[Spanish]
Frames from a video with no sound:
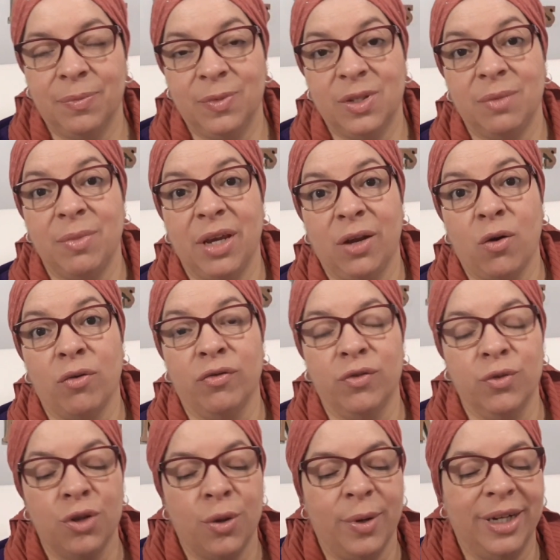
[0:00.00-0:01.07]
si me
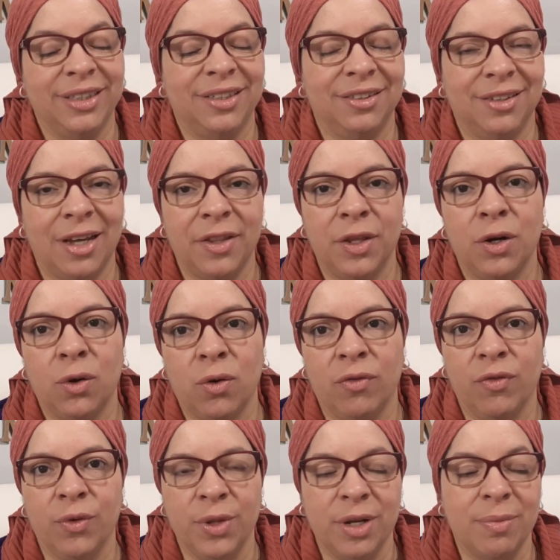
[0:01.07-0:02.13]
confundo, voy a tratar de no
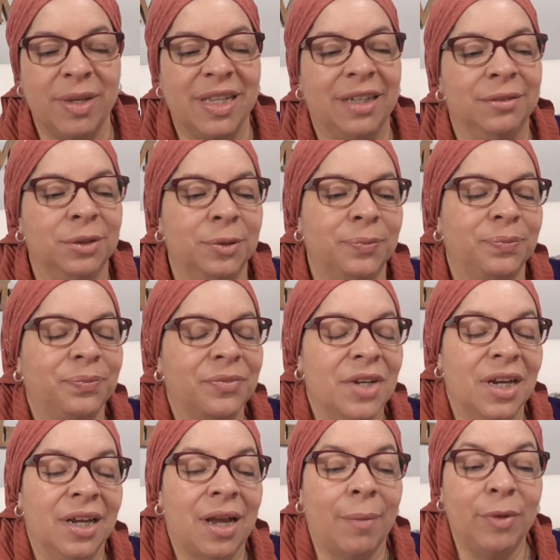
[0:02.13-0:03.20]
confundirme tanto.
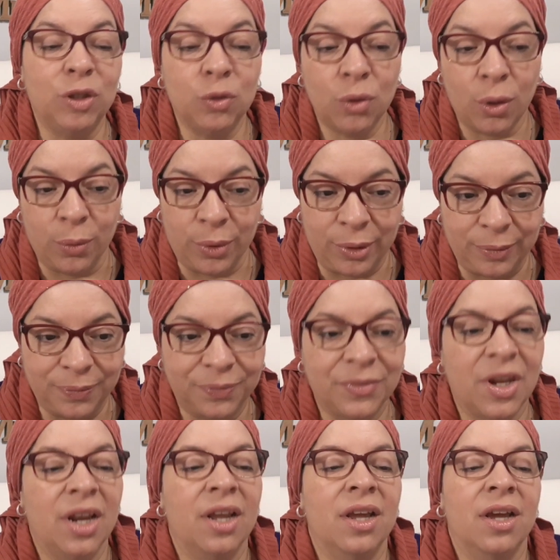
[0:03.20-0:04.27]
Capítulo 1.
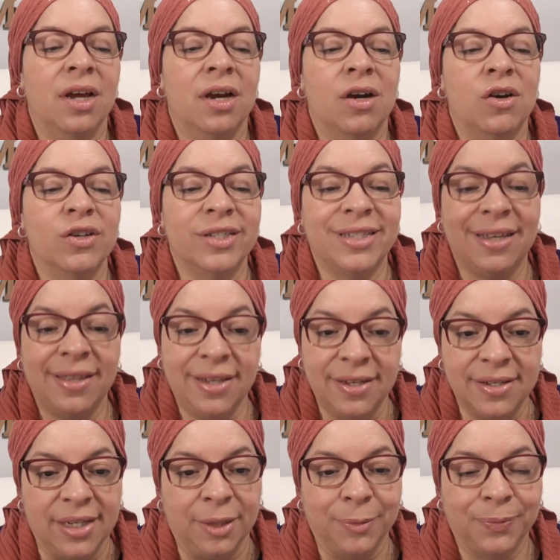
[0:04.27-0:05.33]
José
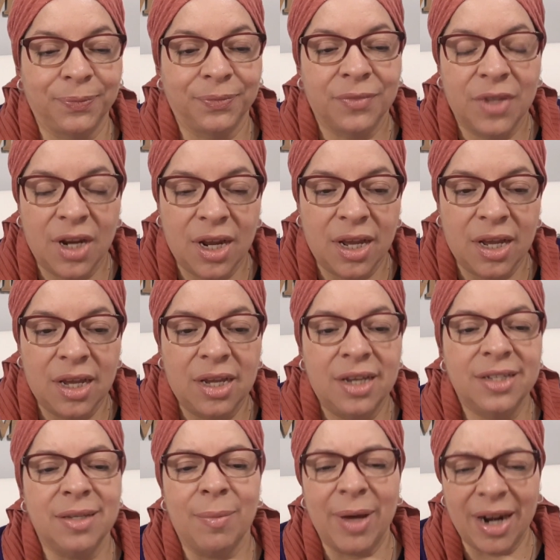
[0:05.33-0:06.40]
dice,
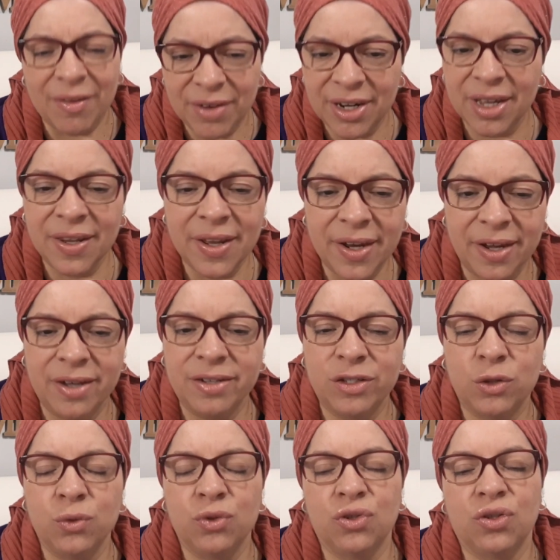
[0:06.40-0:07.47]
y se maravillan de que
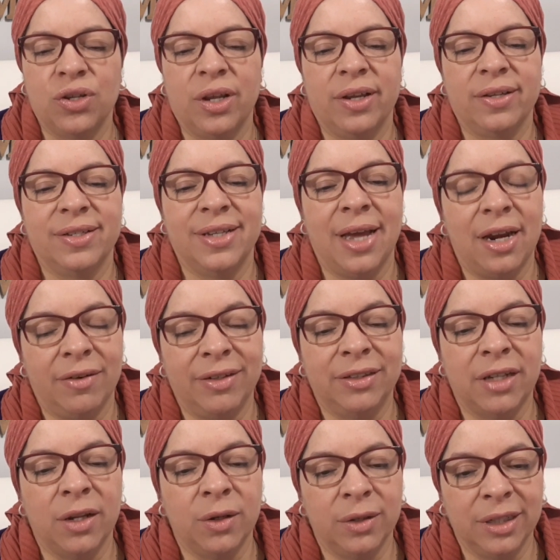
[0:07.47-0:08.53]
Jesús se ha
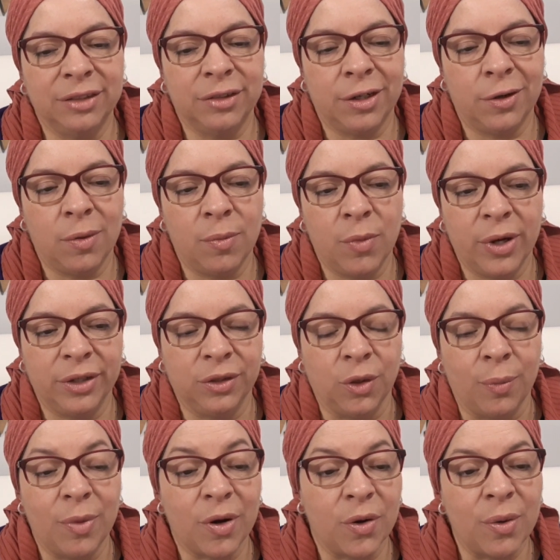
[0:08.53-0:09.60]
levantado de entre los
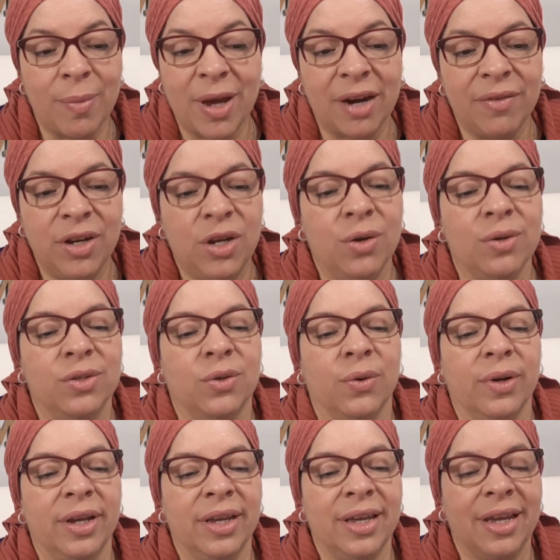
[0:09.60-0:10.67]
muertos, pero no es
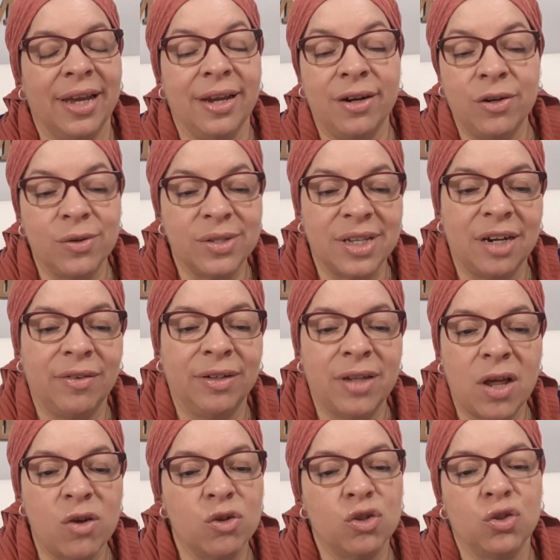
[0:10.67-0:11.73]
maravilloso que Él no se ha
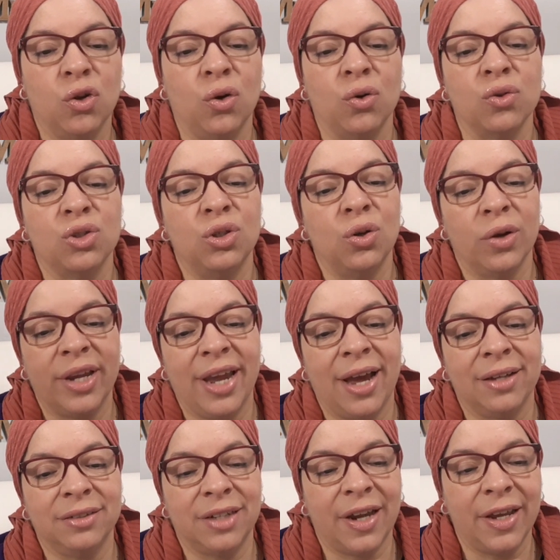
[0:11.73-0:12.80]
levantado solo, sino que
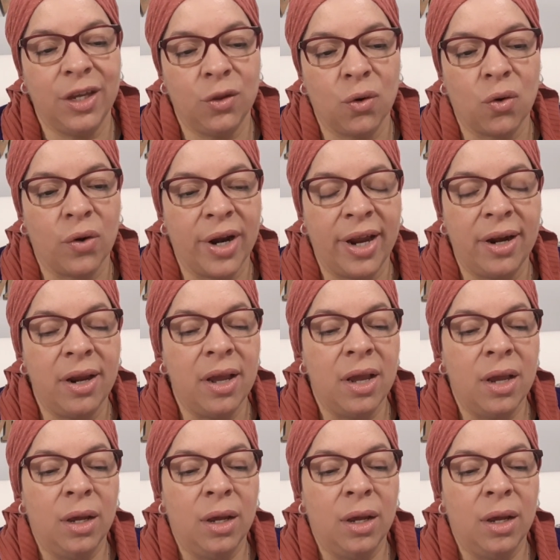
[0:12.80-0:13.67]
ha traído con Él